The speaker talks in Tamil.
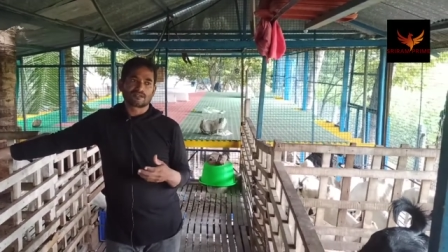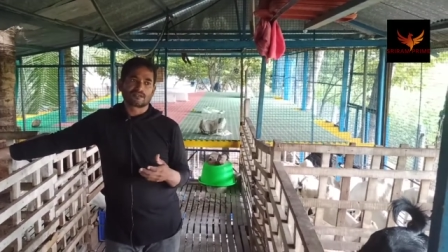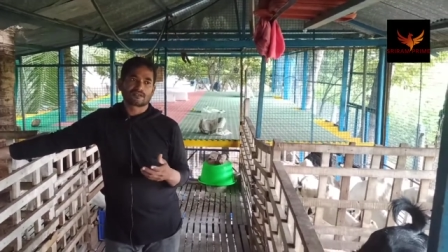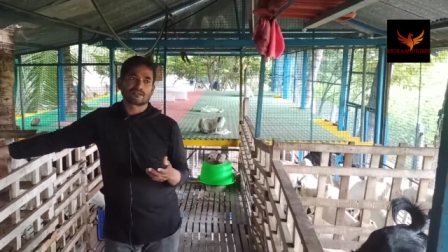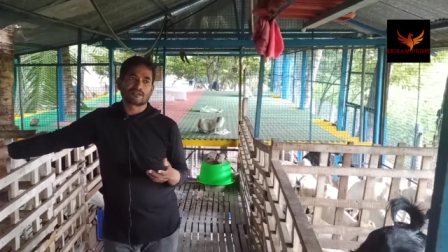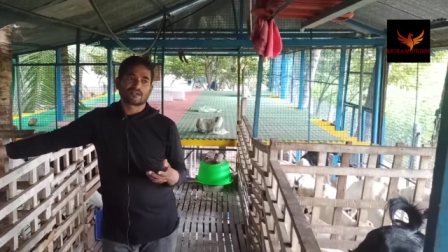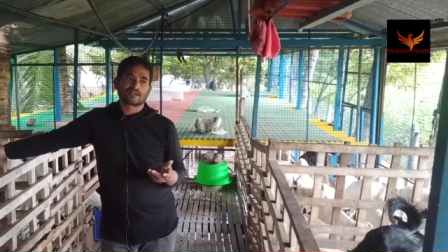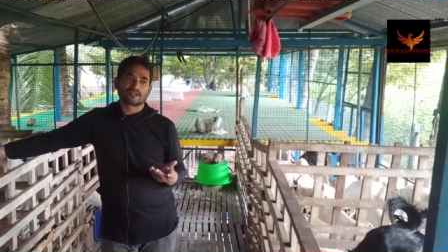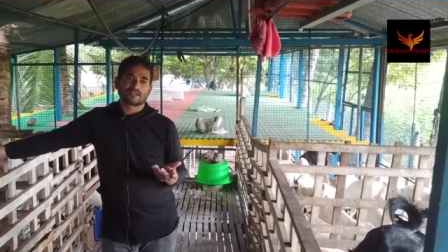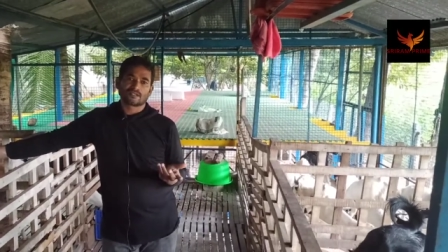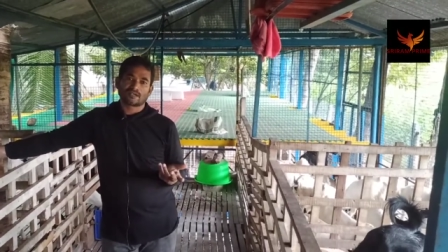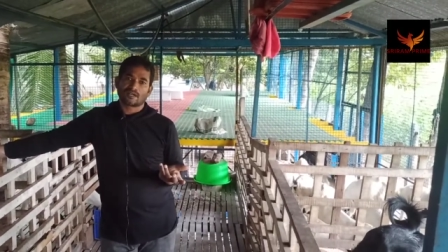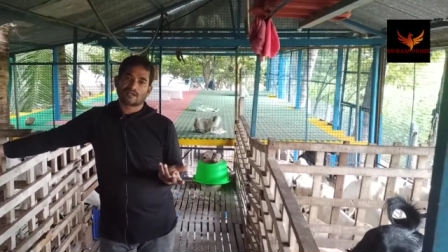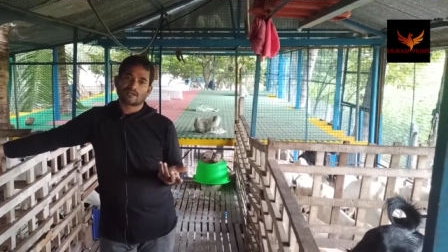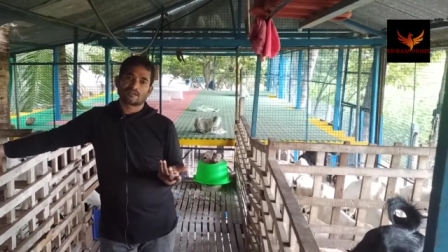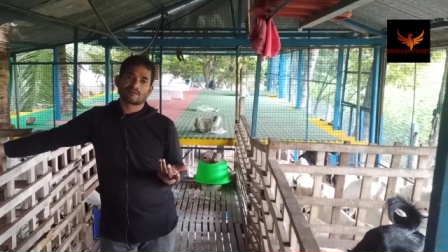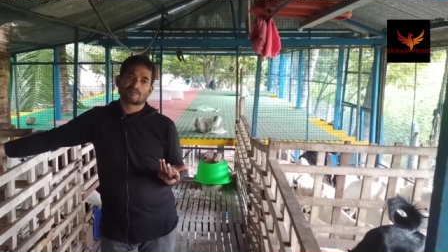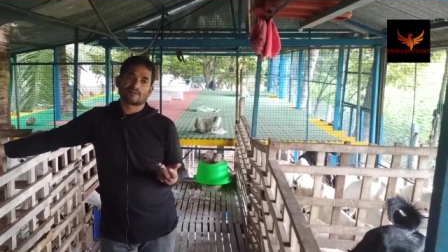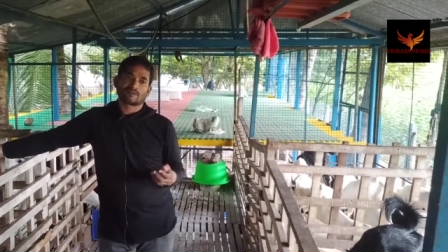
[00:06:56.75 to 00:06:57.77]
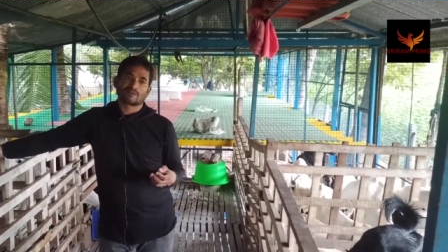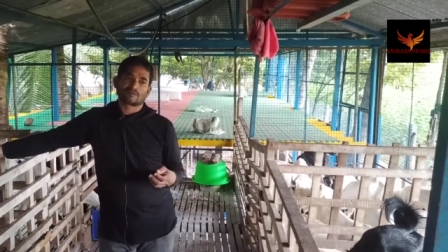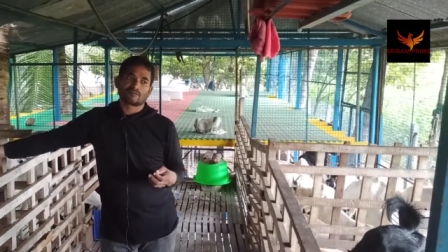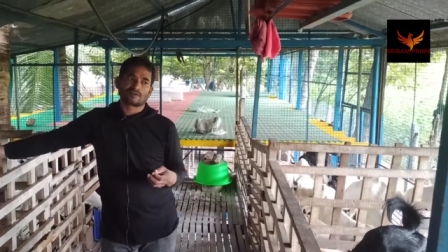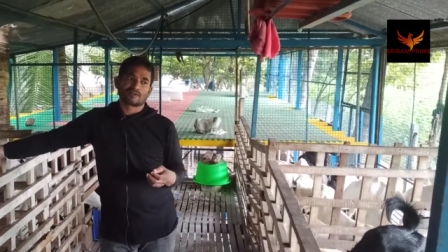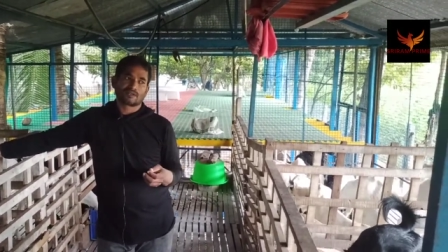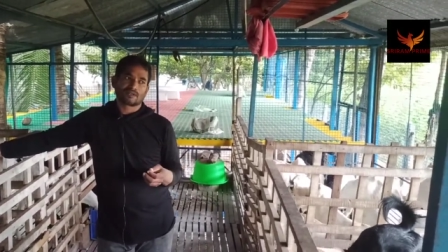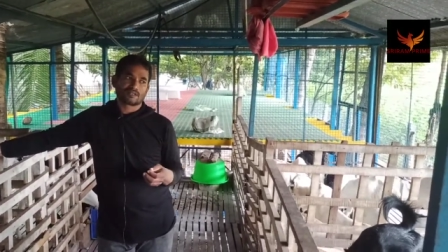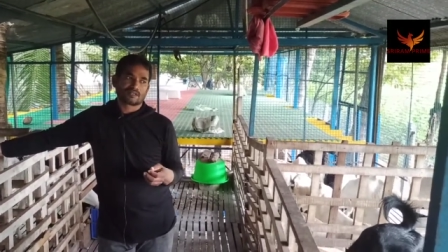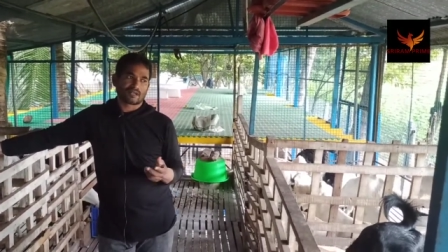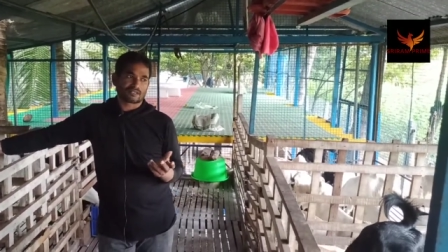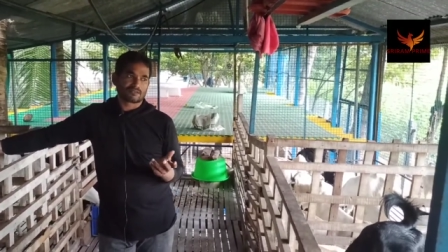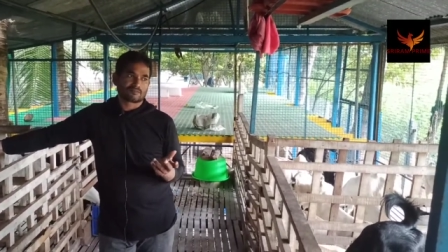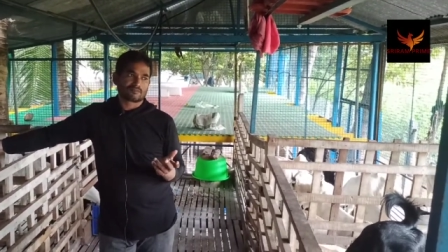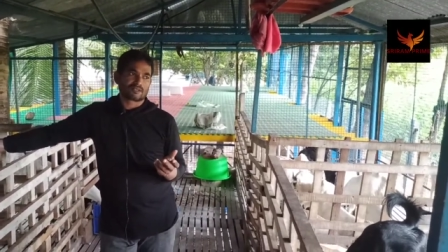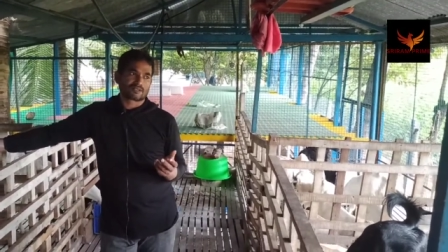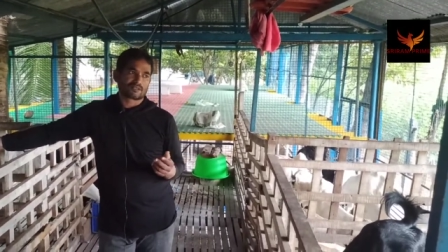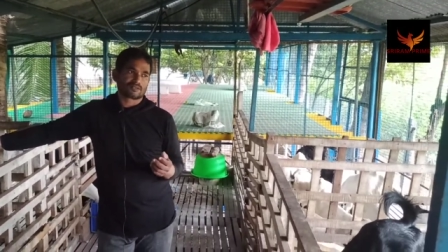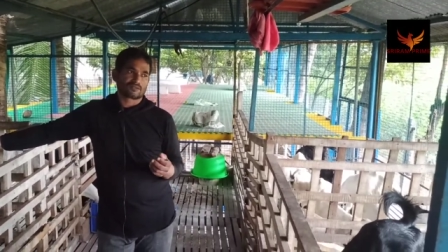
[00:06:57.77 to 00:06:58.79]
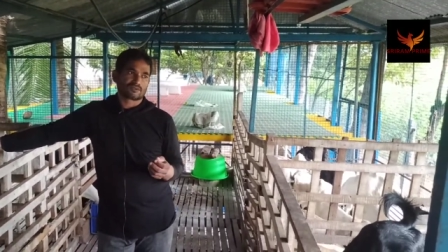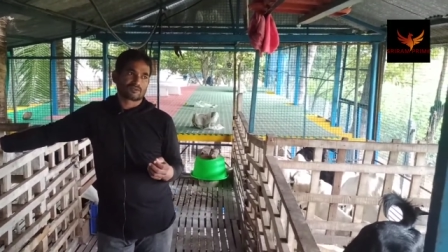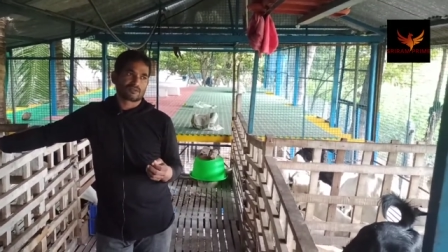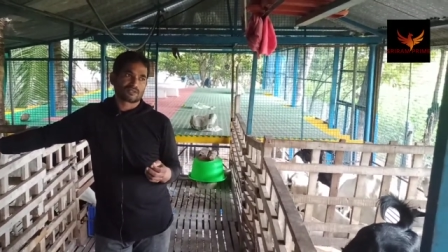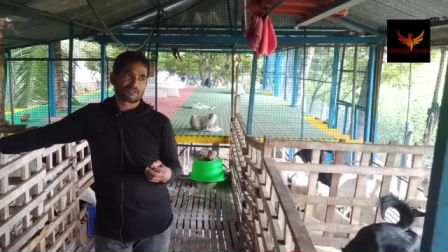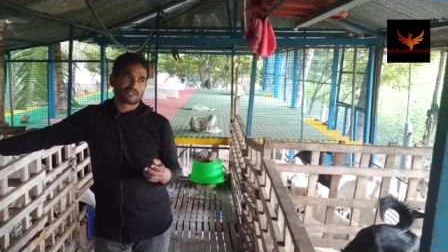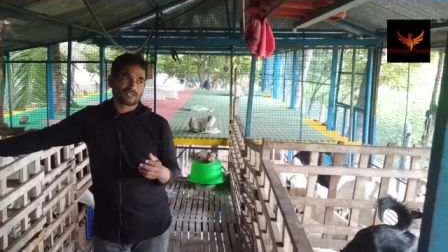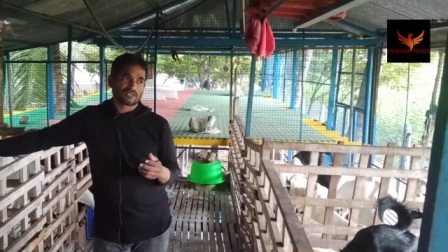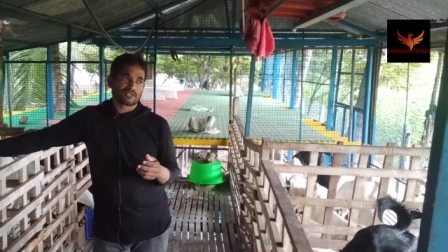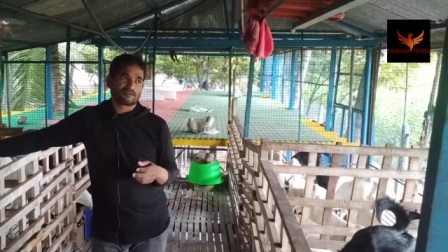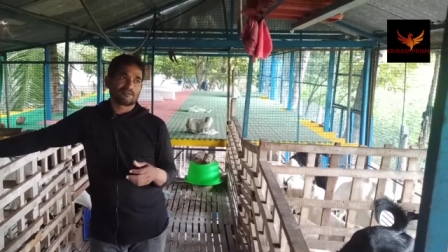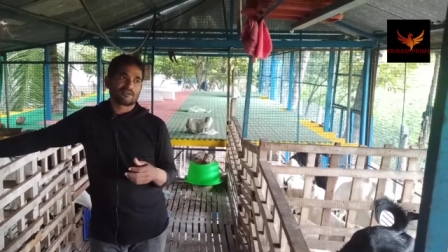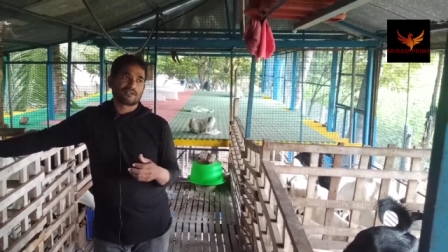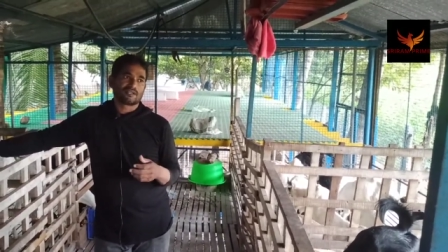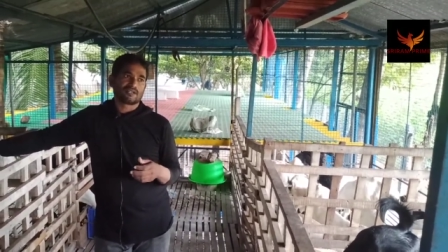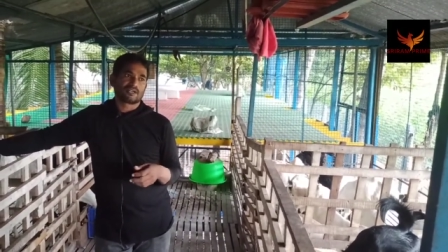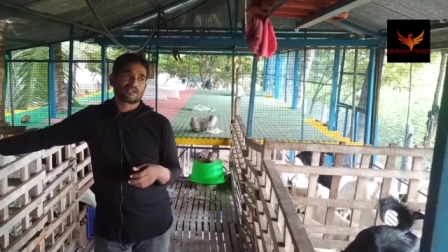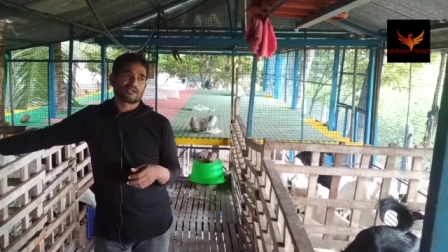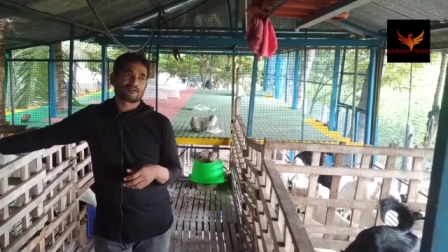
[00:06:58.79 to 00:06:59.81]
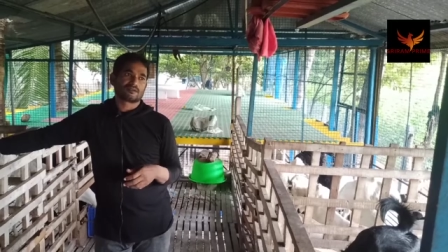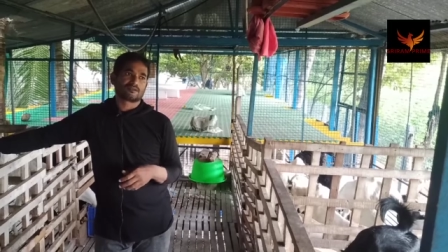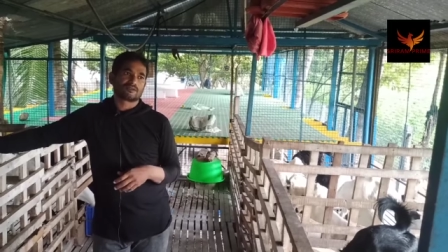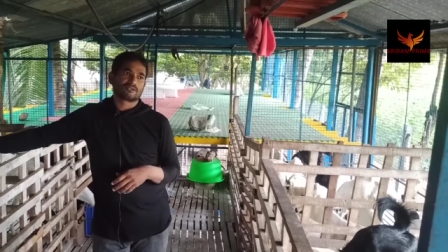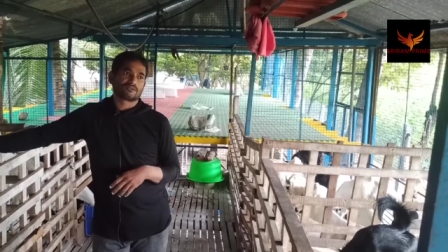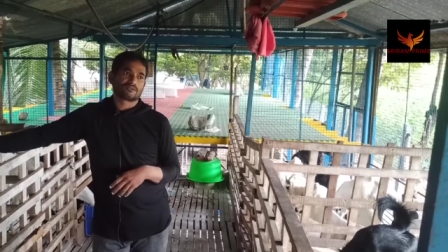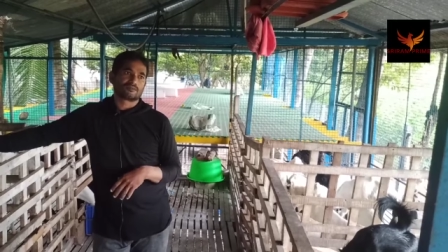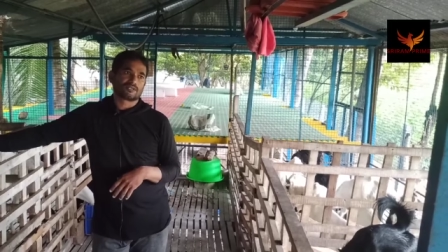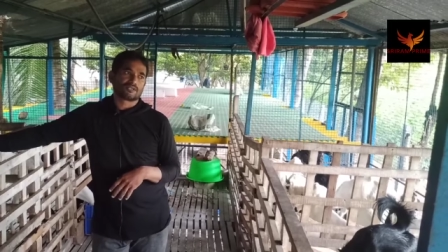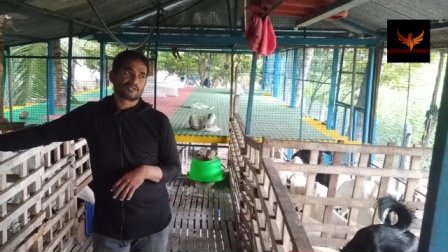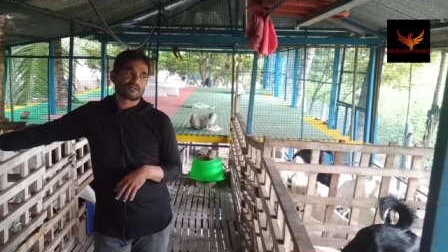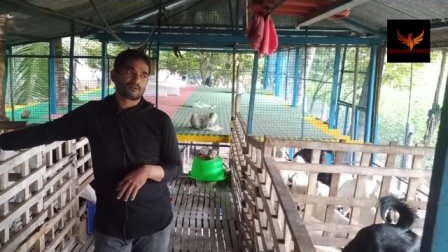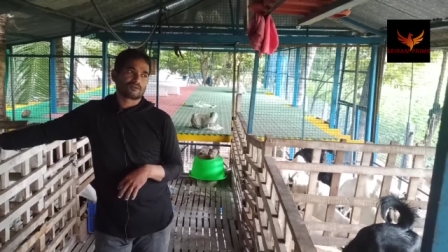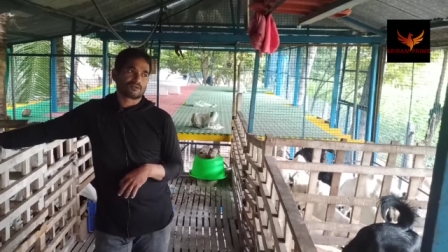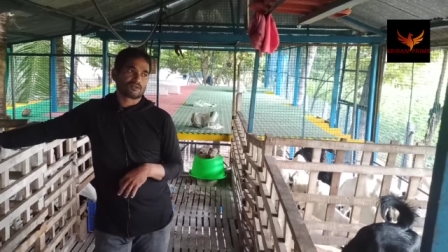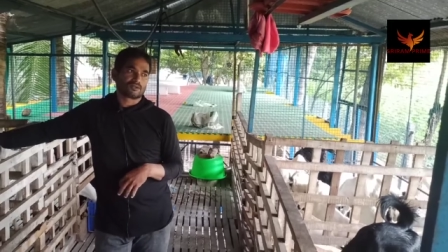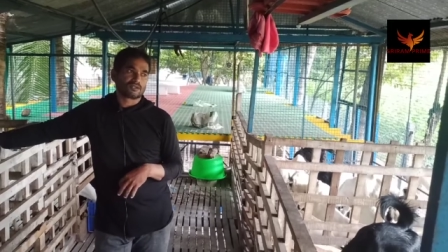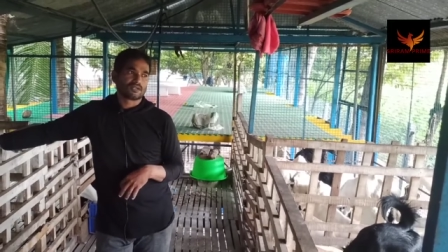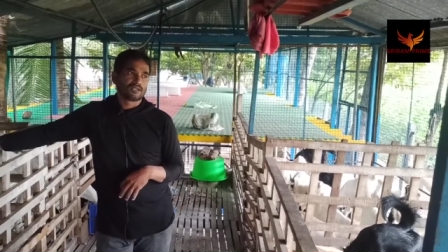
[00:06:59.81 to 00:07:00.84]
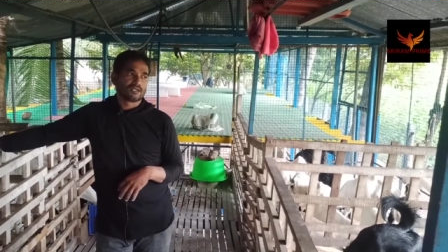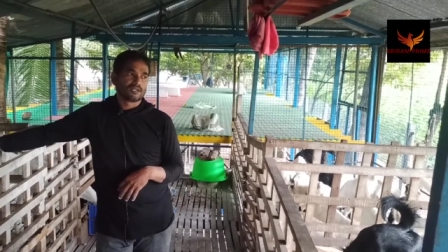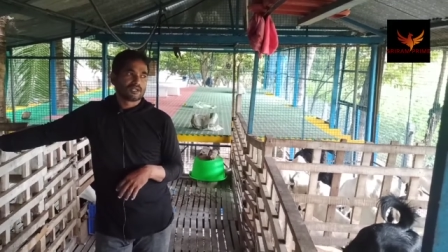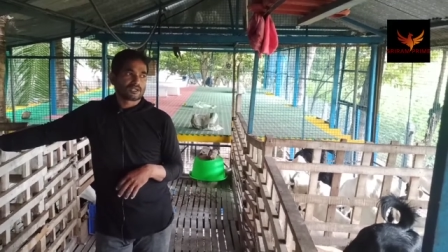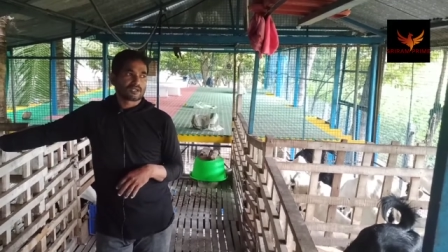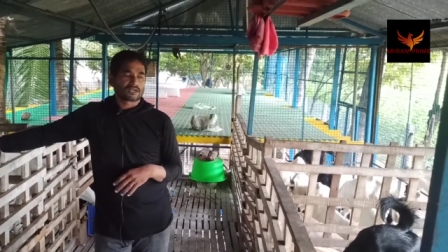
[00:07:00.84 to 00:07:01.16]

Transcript: மனிதருக்கும் நல்லது ஆட்டுக்குமே ரொம்ப நல்லது அந்த மாதிரி தான் கொடுத்துருக்கேன் இது எவ்ரிடே நான் வந்து பார்த்திங்கன்னா ஒரு